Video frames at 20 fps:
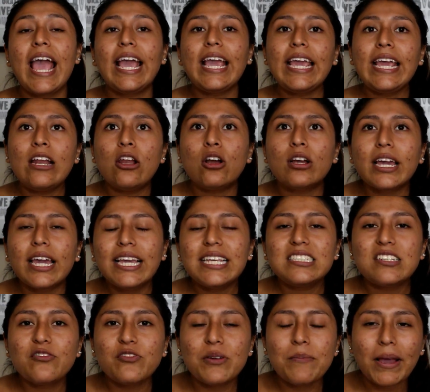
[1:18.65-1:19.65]
Y lo que
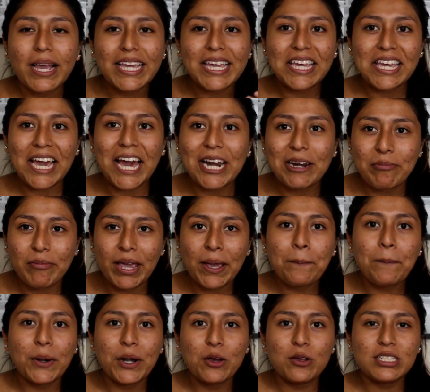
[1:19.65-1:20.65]
hice fue
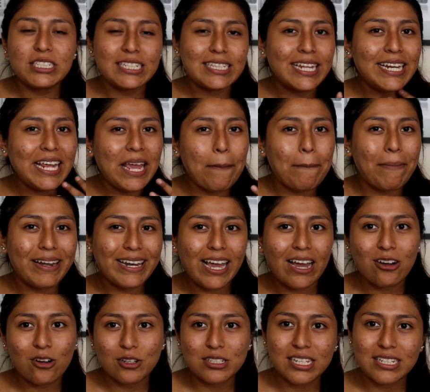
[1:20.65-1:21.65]
maquillarme, pero yo tenía
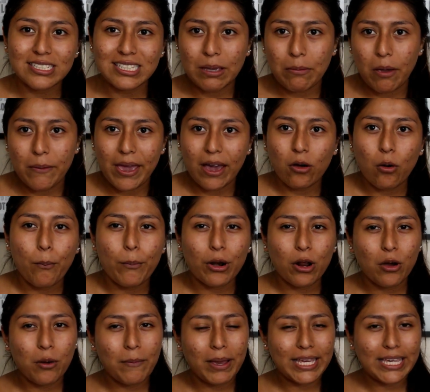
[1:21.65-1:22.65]
varias cosas que me había
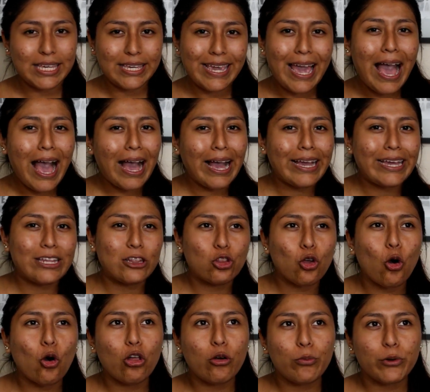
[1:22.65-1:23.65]
comprado de maquillaje y
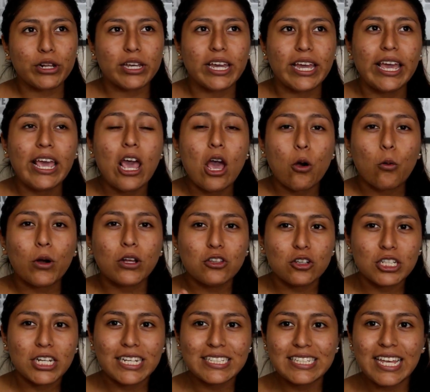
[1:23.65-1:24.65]
todo, porque cuando
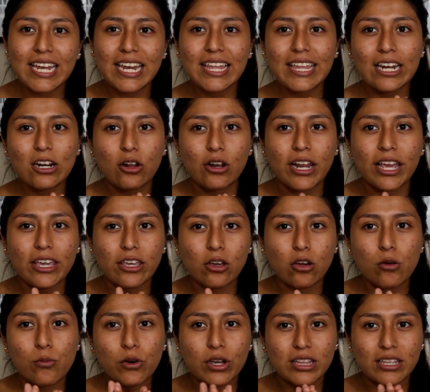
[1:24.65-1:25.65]
ya sales del colegio
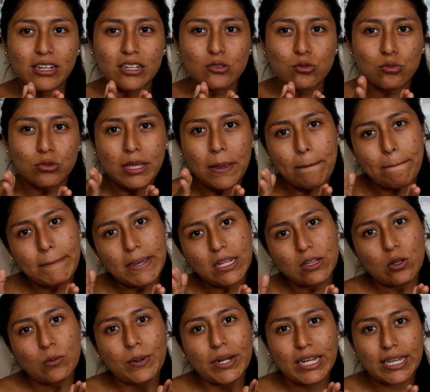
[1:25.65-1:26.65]
como que tienes un
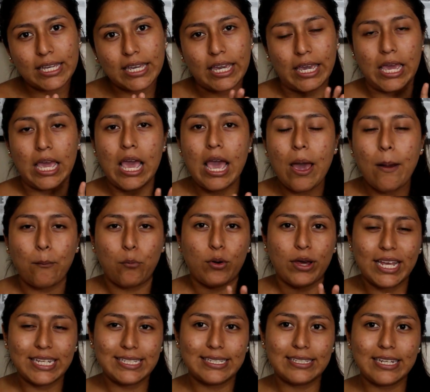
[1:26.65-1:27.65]
tiempito para que
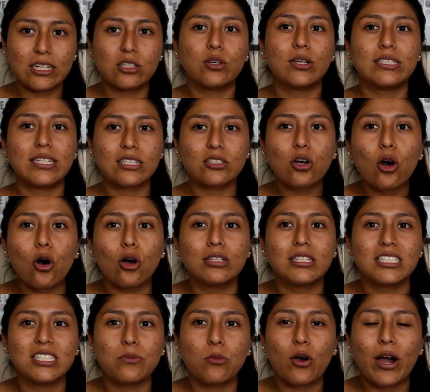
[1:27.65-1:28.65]
puedas hacer todas esas
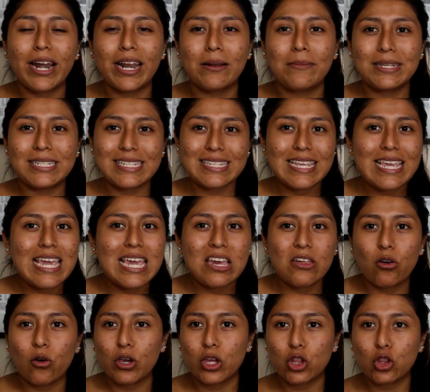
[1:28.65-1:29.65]
cosas, dibujar el
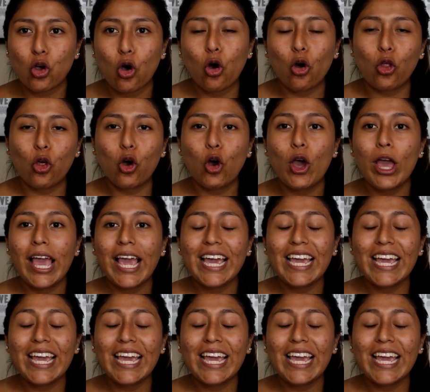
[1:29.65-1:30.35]
vestido y todo.